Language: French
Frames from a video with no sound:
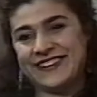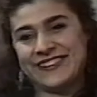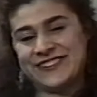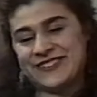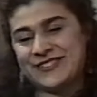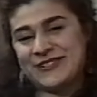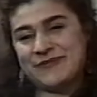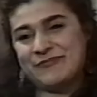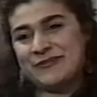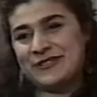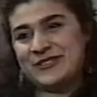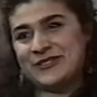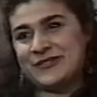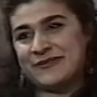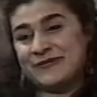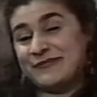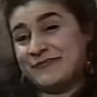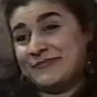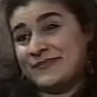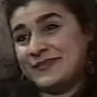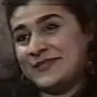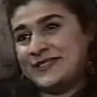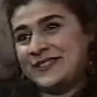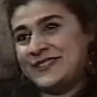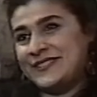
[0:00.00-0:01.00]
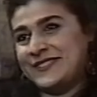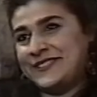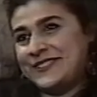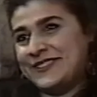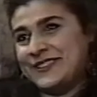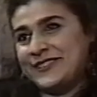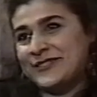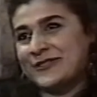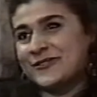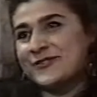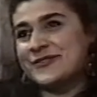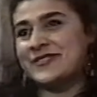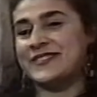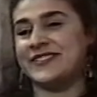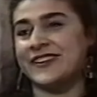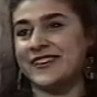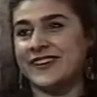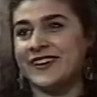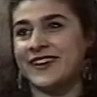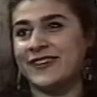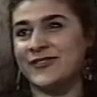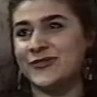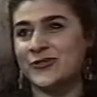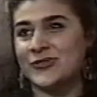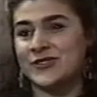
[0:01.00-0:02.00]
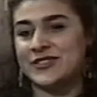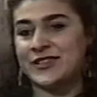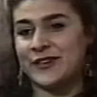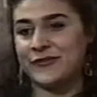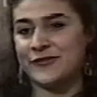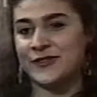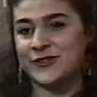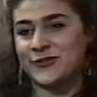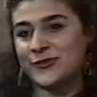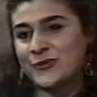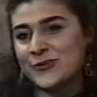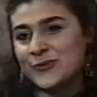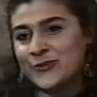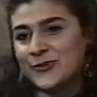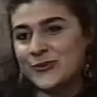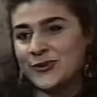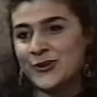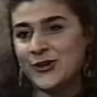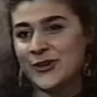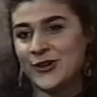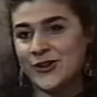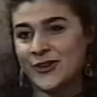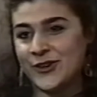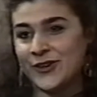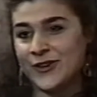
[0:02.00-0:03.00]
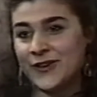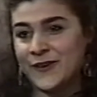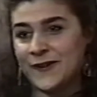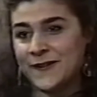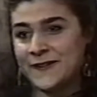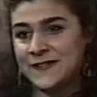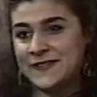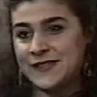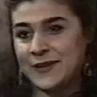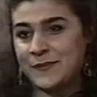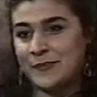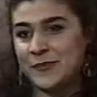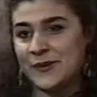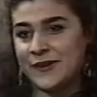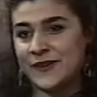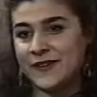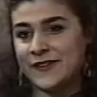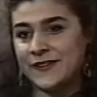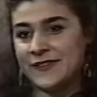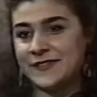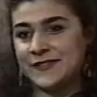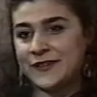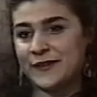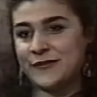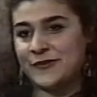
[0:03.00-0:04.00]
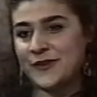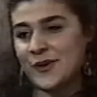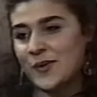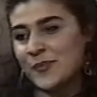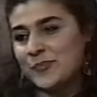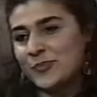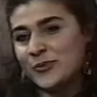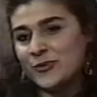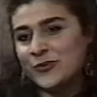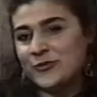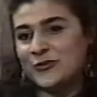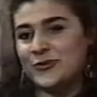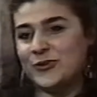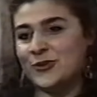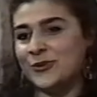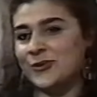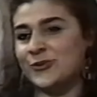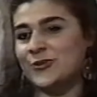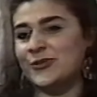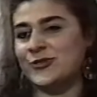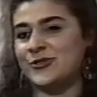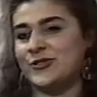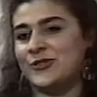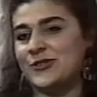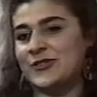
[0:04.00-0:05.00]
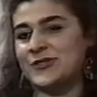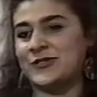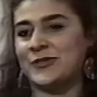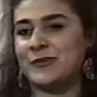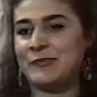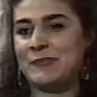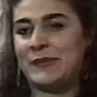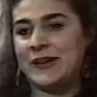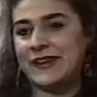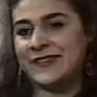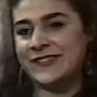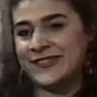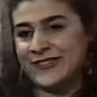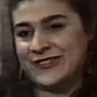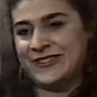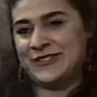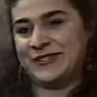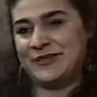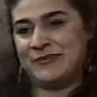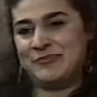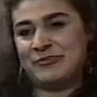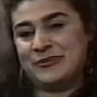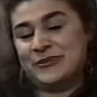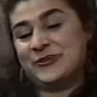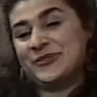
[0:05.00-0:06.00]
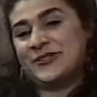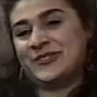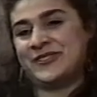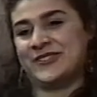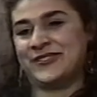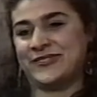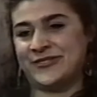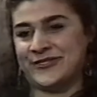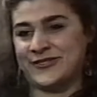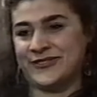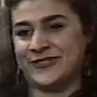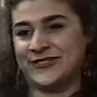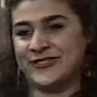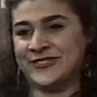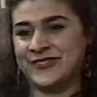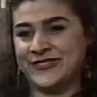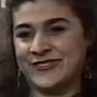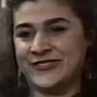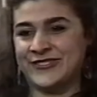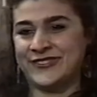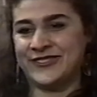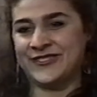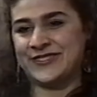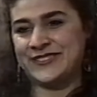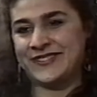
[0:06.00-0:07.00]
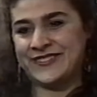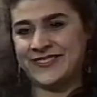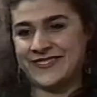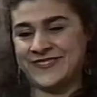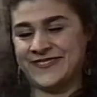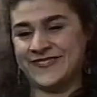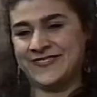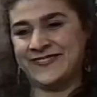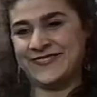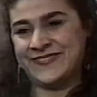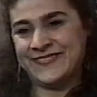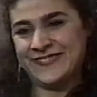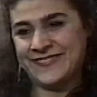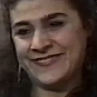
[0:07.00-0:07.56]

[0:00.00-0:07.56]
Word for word: Je me sens. C'est drôle, c'est ça fait trop. Ça fait, ça fait un peu vieux, je le sens pas dans les épaules. Euh.